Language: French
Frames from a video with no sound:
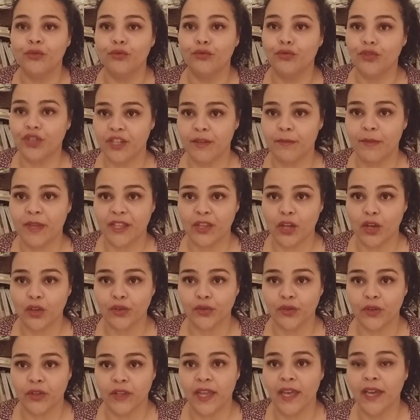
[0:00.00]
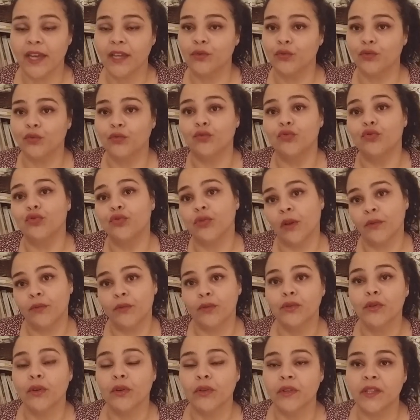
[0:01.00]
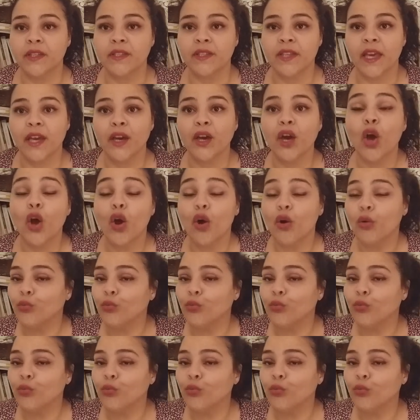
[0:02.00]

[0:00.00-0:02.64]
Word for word: de chez mes tortionnaires et du coup je suis revenu en Isère